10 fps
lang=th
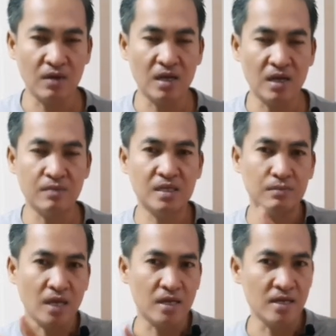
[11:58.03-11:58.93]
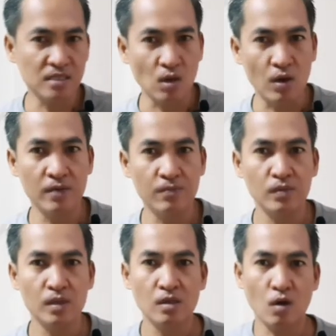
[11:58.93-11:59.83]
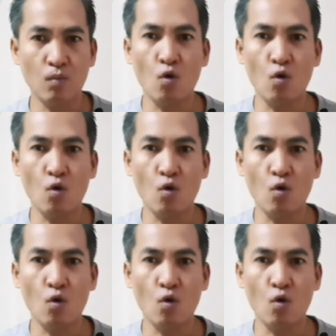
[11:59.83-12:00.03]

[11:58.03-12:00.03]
เวลาไปจับจ่ายใช้สอย ก็พก